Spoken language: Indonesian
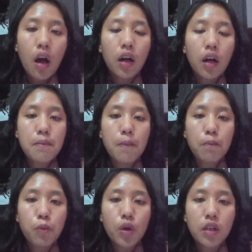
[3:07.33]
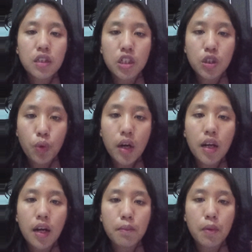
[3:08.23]
kemampuan siswa
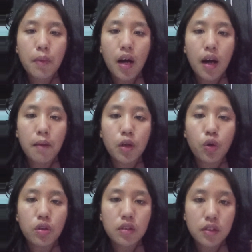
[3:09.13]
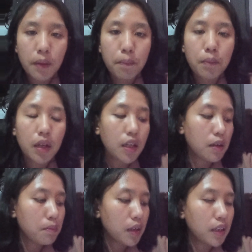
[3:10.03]
dalam memahami konsep
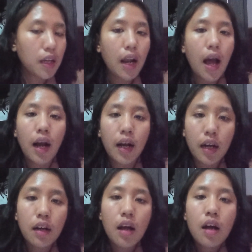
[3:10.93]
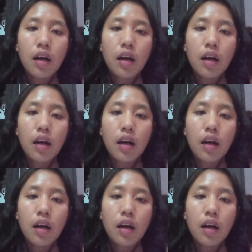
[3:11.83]
bagian-bagian akar